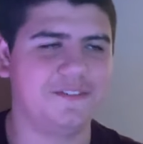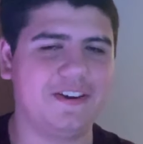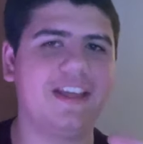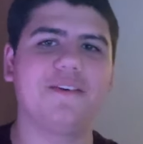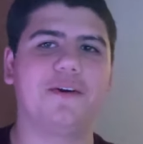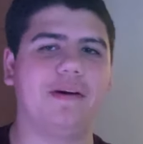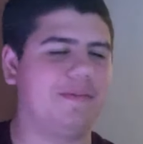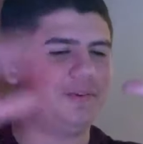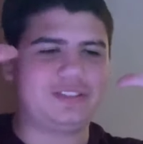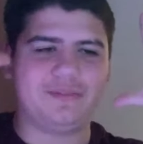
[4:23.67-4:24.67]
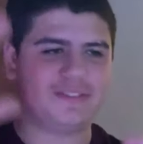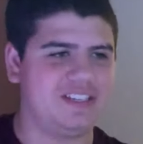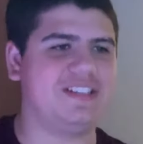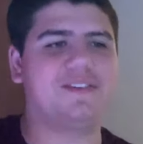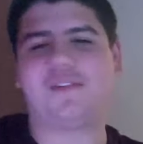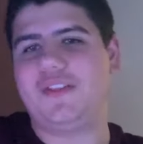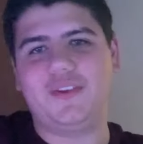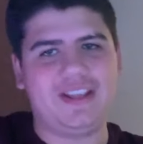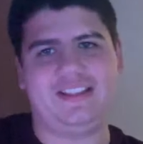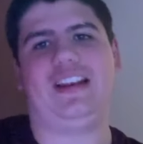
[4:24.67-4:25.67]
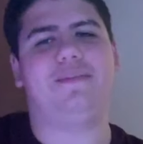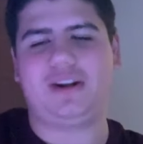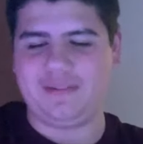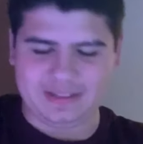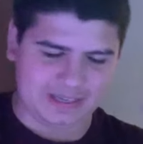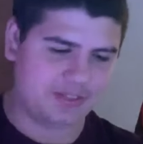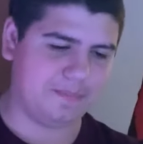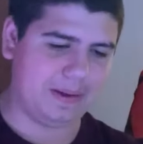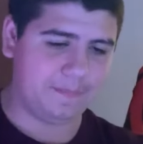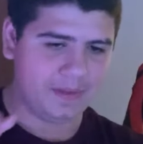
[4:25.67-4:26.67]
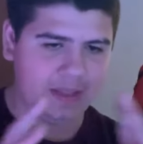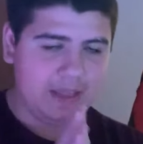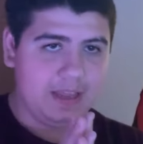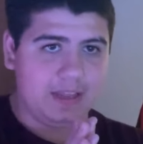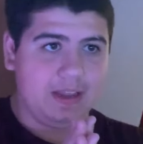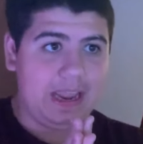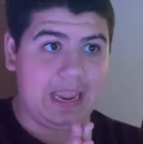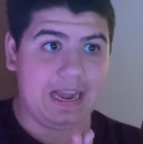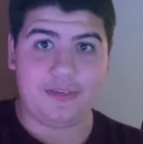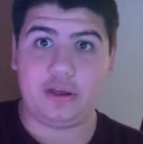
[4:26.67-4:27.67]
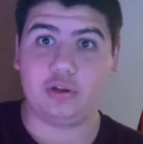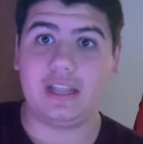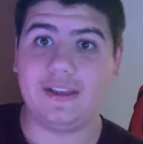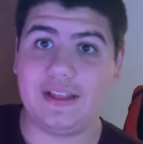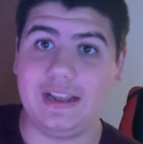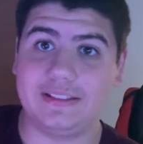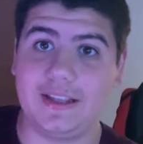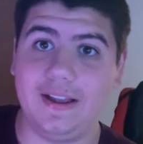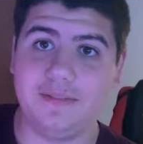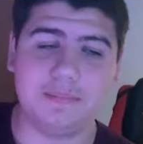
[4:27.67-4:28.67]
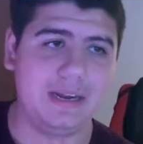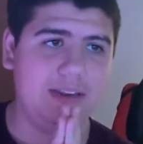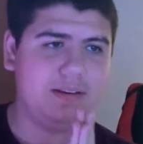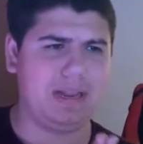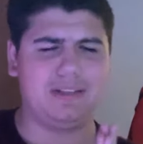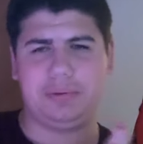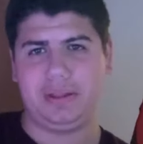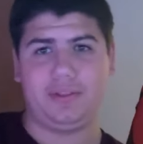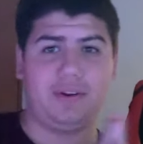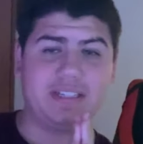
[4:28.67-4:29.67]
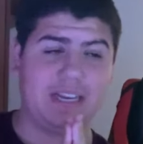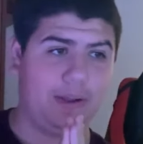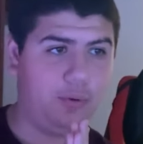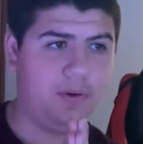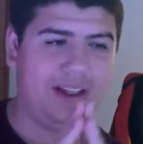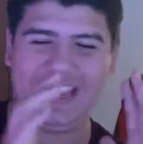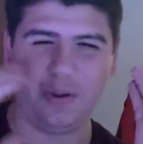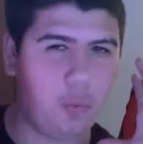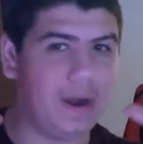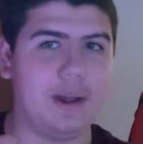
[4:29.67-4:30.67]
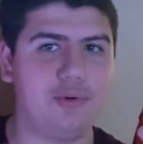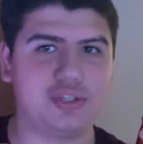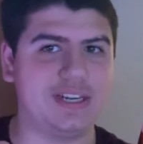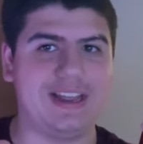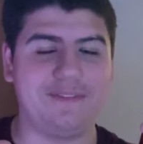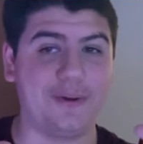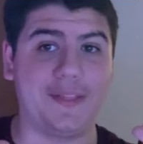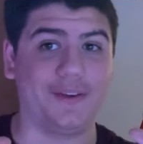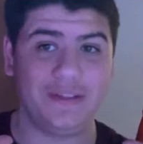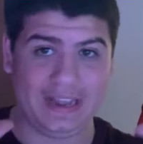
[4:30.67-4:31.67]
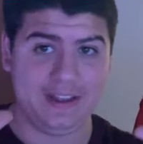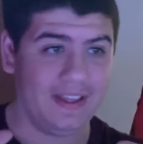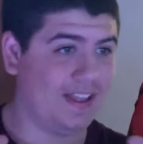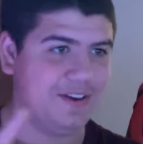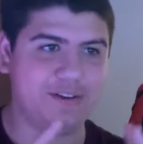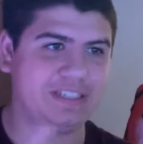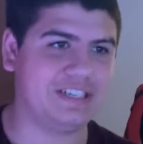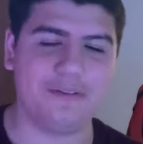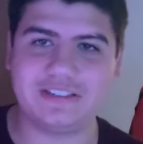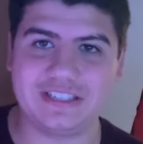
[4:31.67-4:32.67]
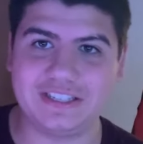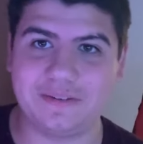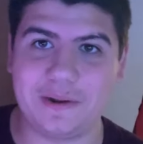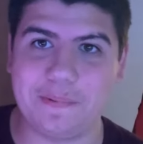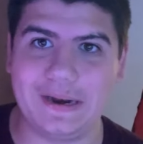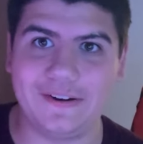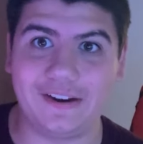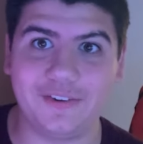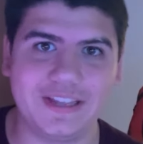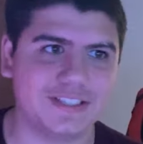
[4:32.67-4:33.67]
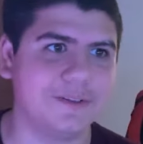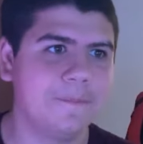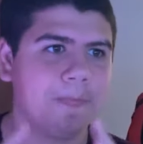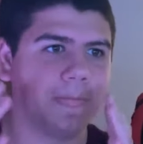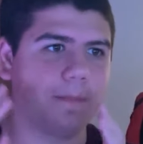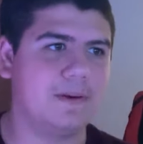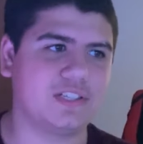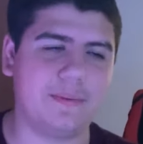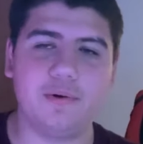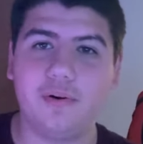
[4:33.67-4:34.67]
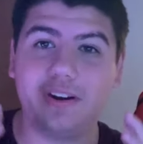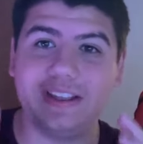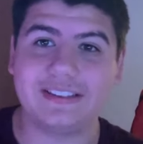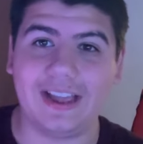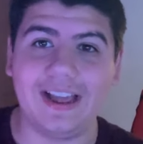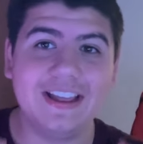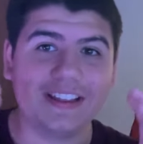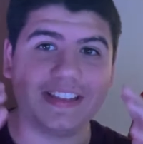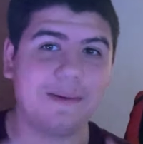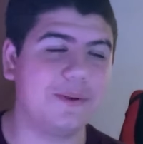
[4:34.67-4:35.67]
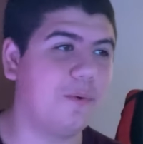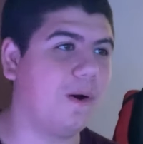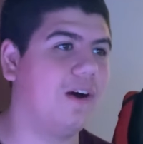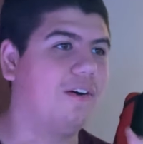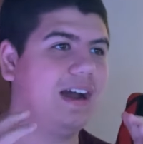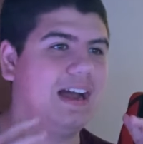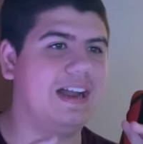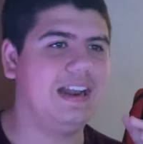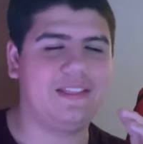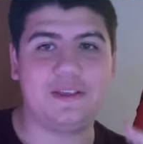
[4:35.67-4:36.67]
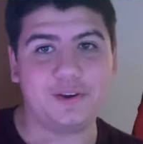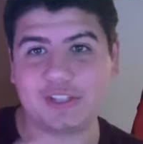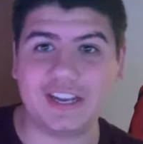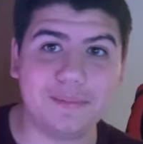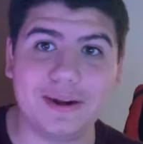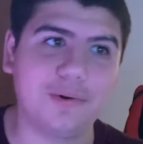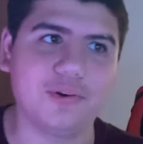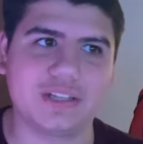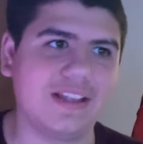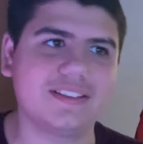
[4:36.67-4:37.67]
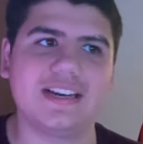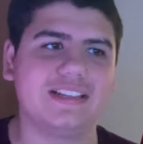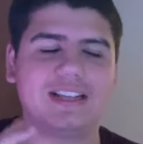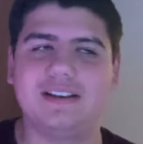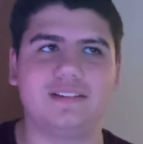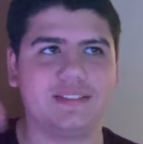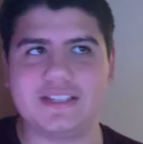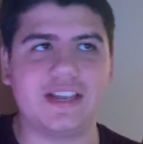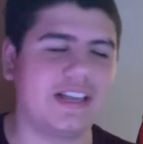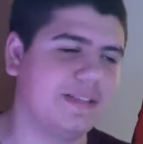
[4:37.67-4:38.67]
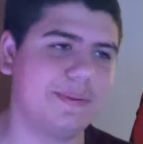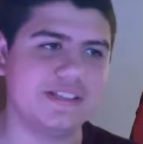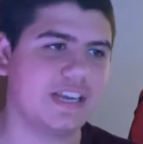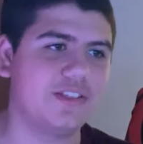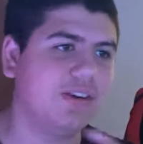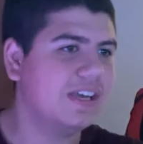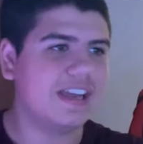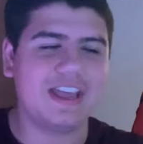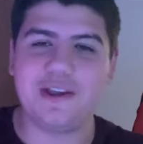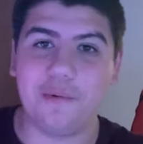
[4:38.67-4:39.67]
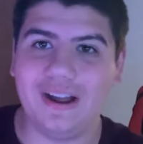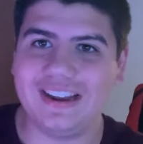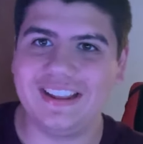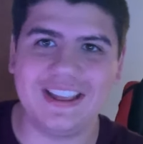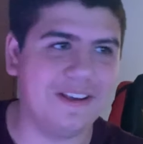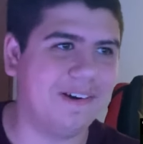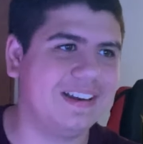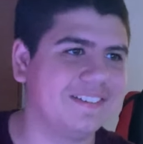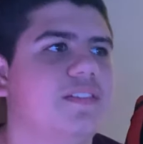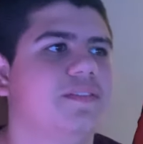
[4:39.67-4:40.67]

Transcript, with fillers: Fuera de broma, me gusta muchísimo cuando entra, porque va entrando en plan. Eh, las discotecas del GTA, ¿vale? La actualización esa que hubo, es igual la música, ¿eh? Fuera de coña. No sé si se, si habrá inspirado en algo de eso, pero si habéis jugado al GTA y habéis jugado a las discotecas, ¿vale? Cuando te entras y está el DJ allí pinchando, es igual, ¿eh? Es igual.